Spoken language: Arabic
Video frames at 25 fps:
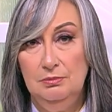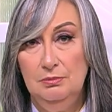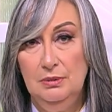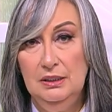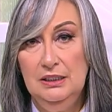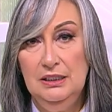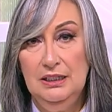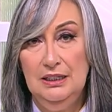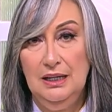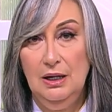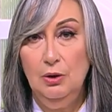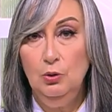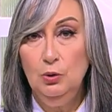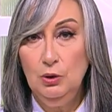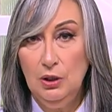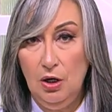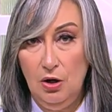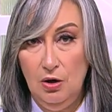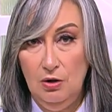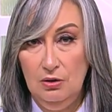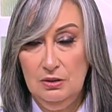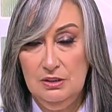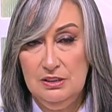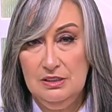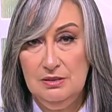من الاول
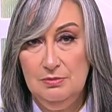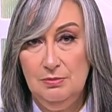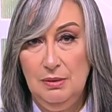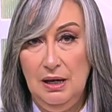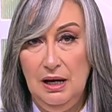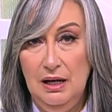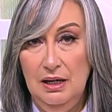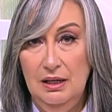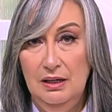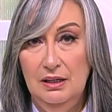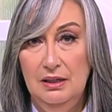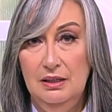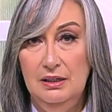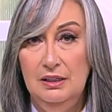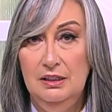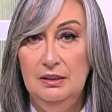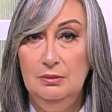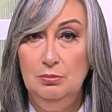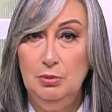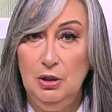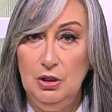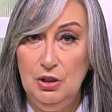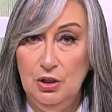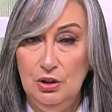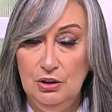خالص مع
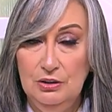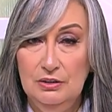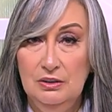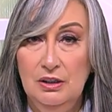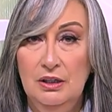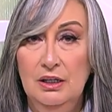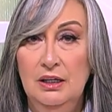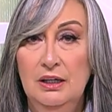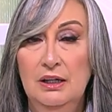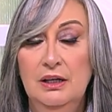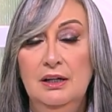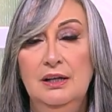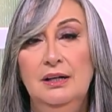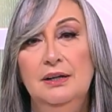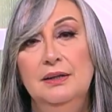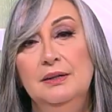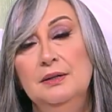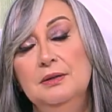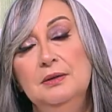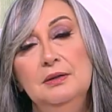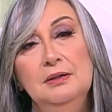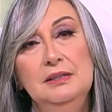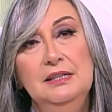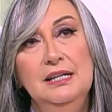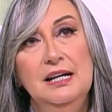البياض
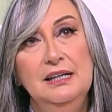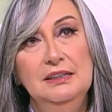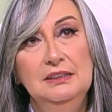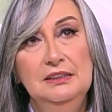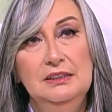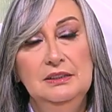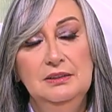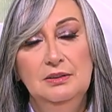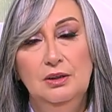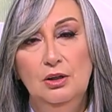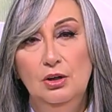يعني